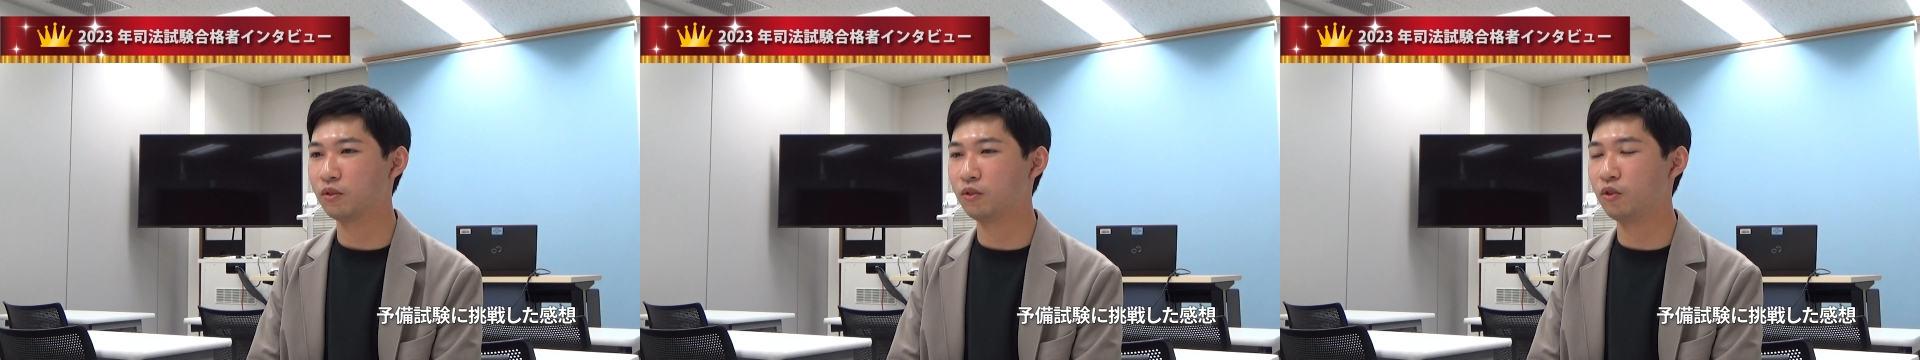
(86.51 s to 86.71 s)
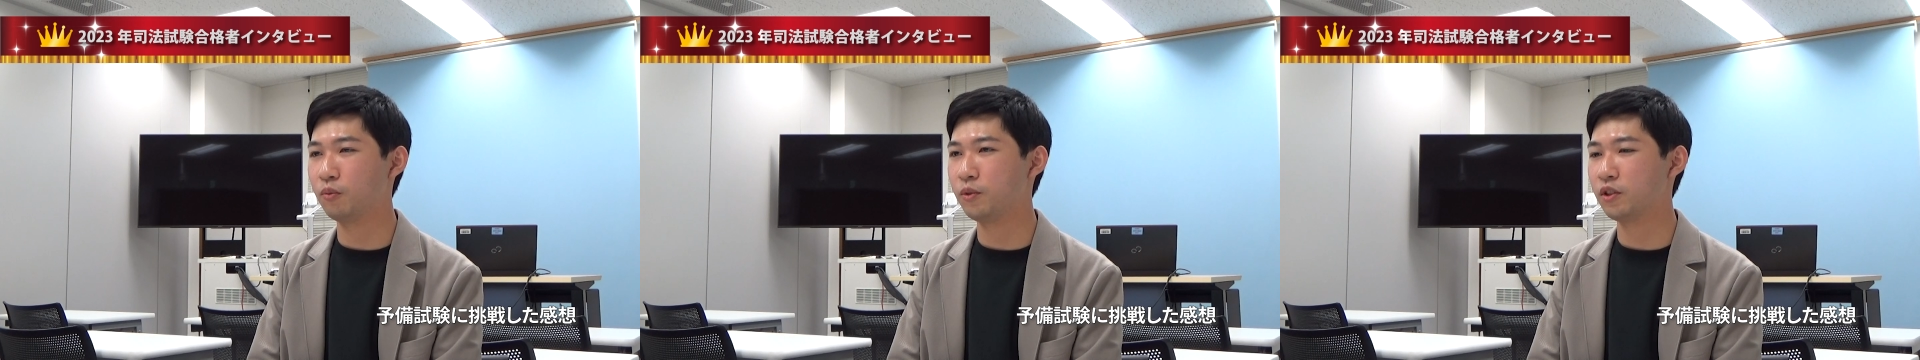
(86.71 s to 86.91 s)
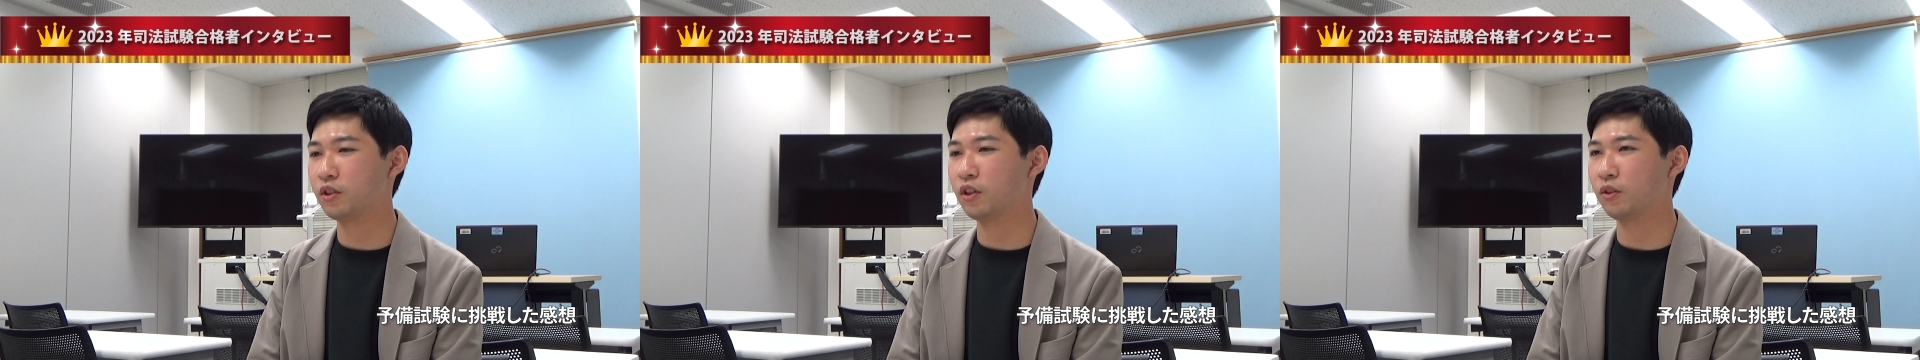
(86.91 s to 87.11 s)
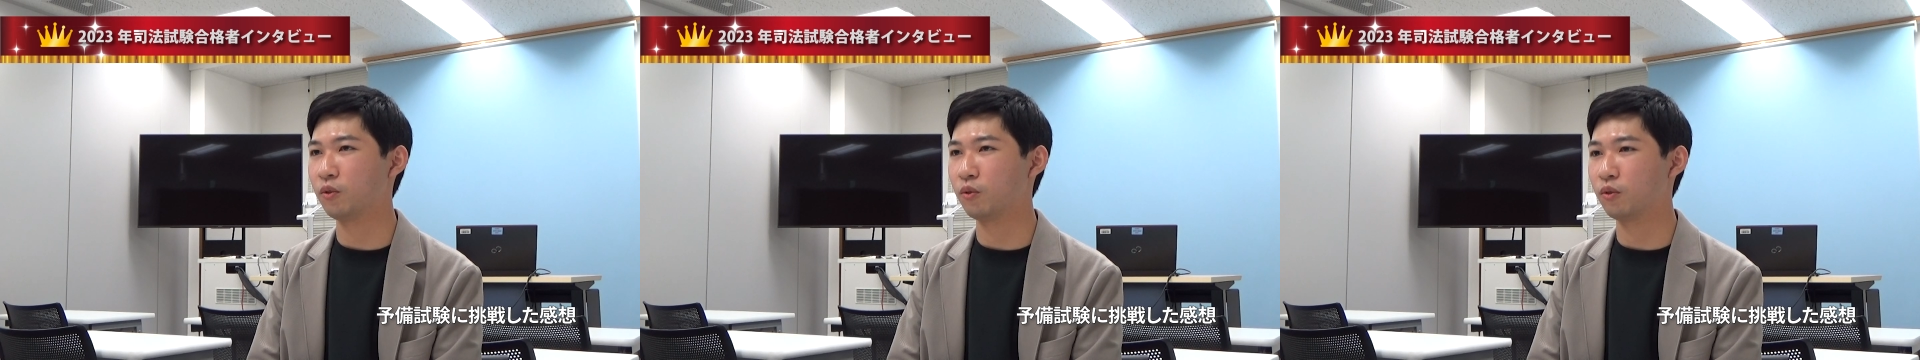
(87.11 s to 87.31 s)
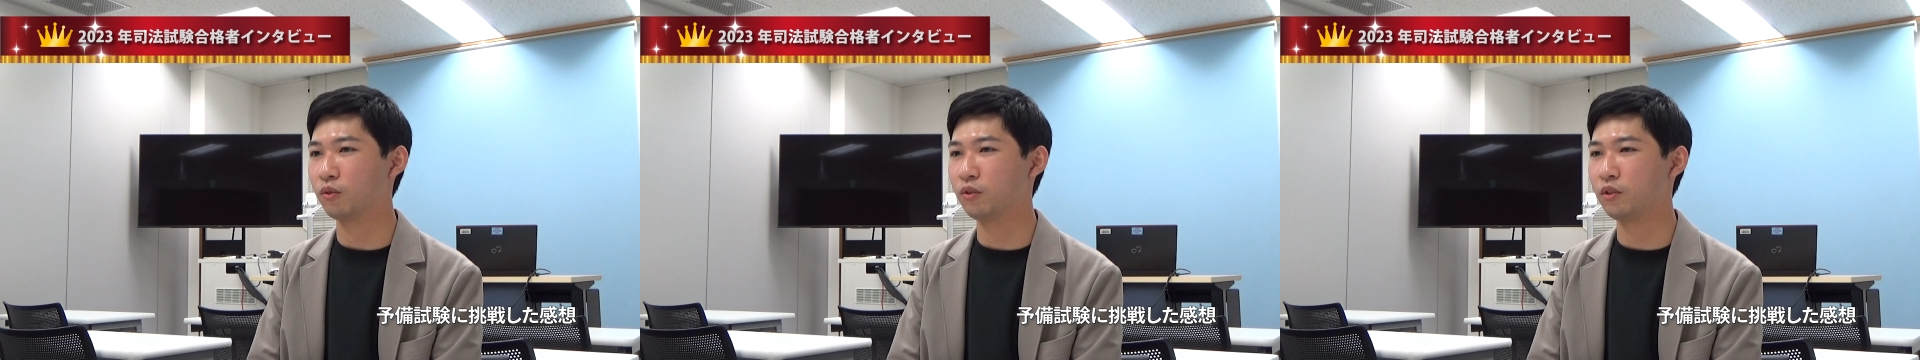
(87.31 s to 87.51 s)
予備試験
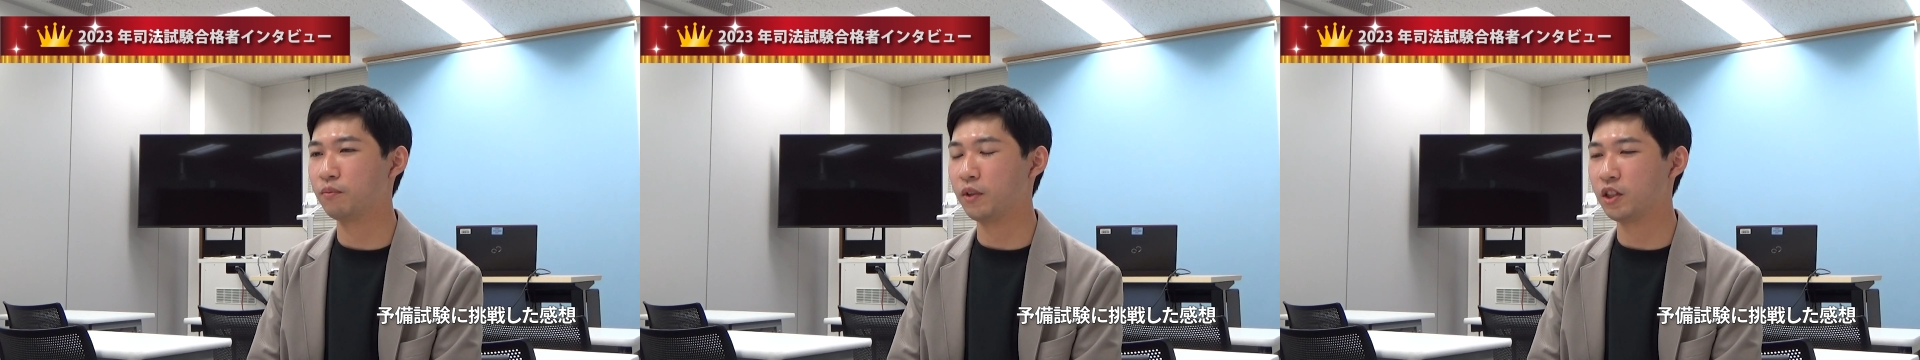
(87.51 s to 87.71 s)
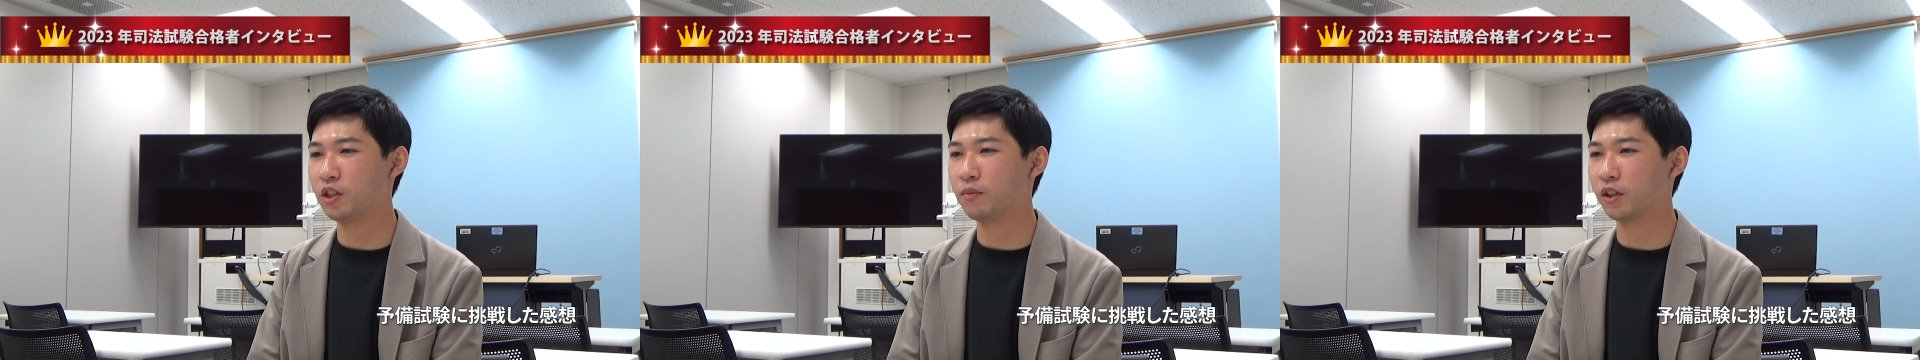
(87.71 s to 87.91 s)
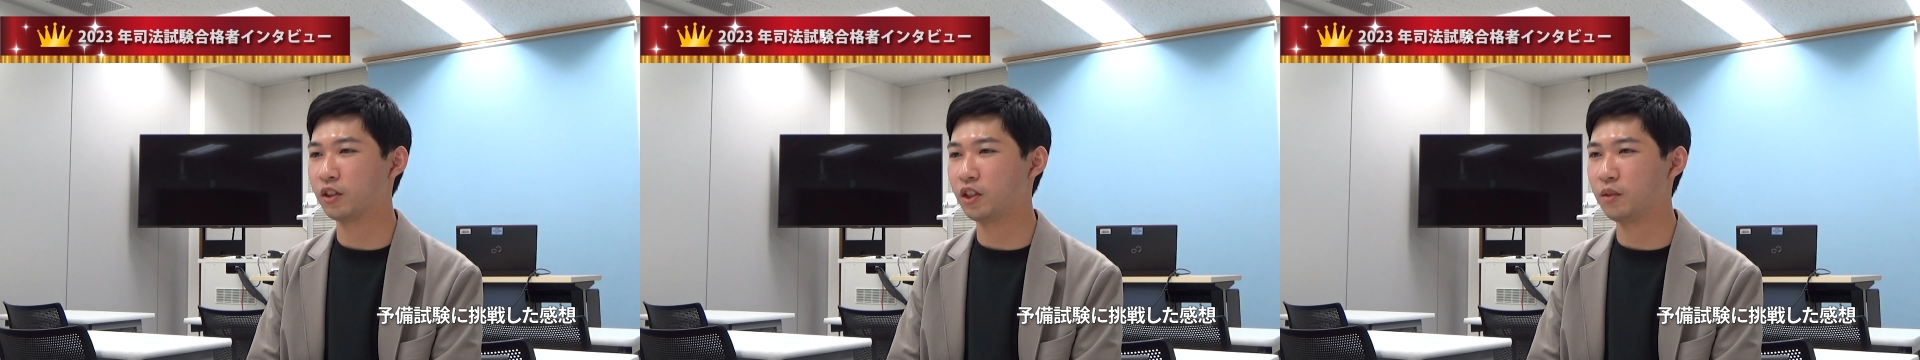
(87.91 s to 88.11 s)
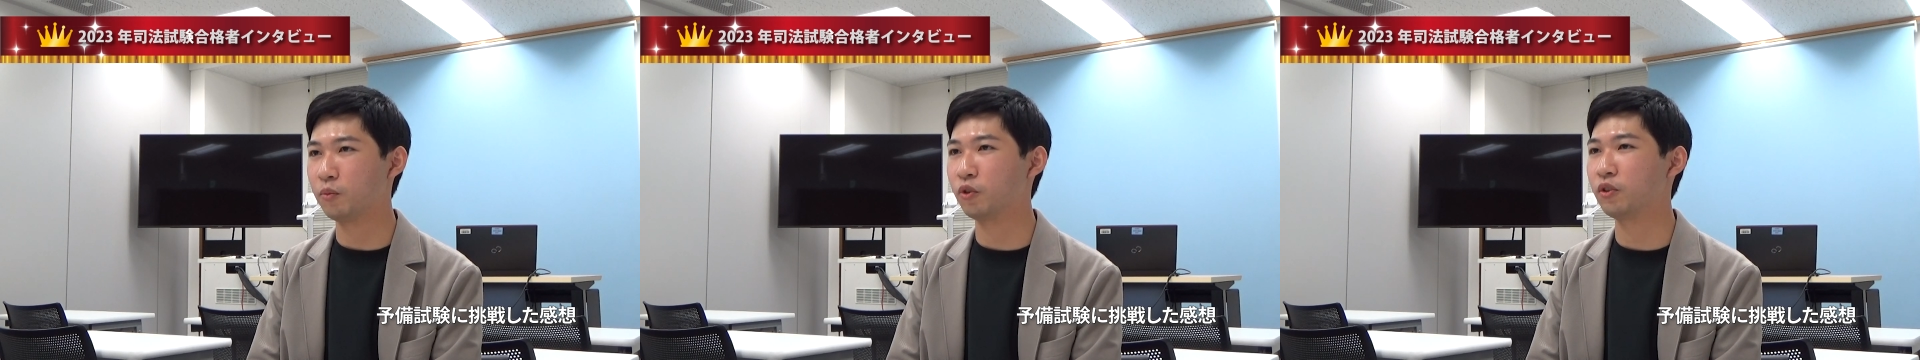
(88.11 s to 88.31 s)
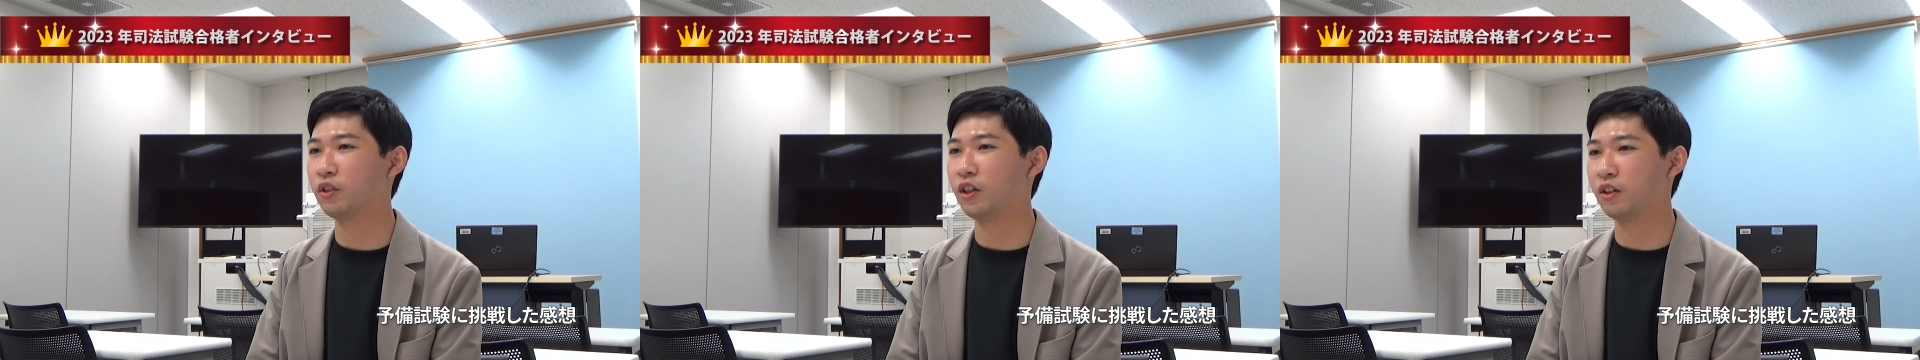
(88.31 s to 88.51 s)
の一番鬼
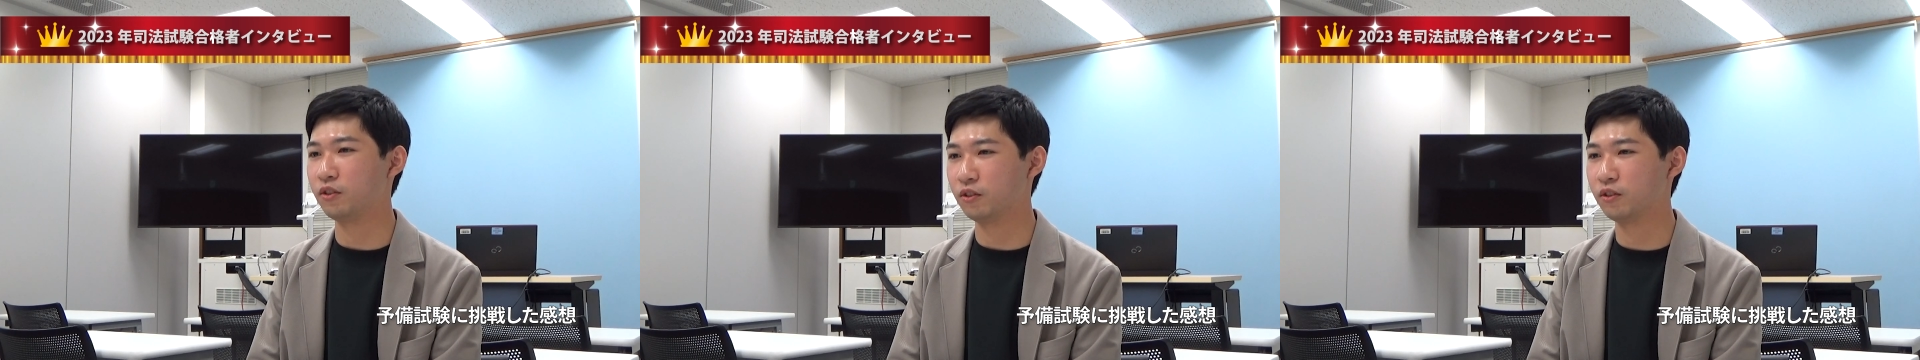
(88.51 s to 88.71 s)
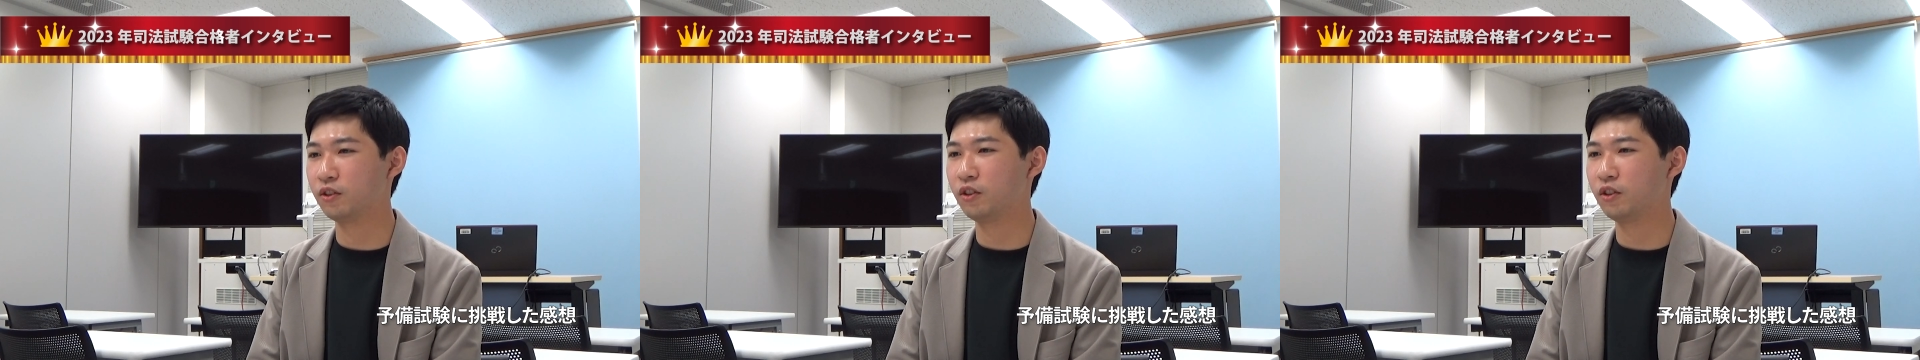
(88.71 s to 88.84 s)
門である